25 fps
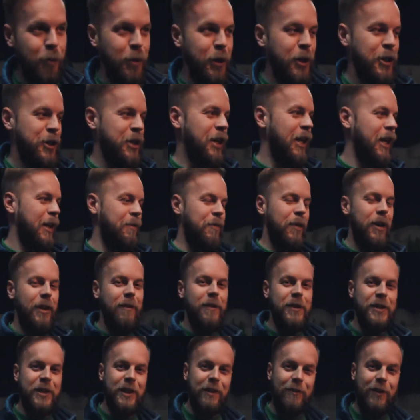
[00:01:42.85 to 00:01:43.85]
мы решили
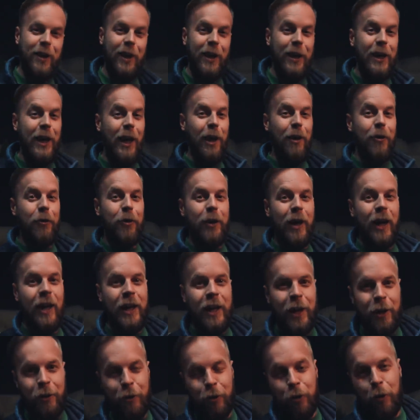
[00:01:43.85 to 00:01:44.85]
отправиться в нелегальную
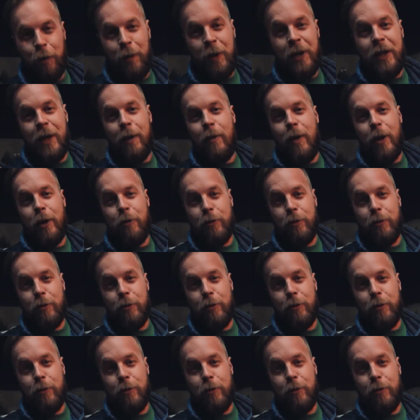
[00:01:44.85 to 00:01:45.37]
кальянную и купить там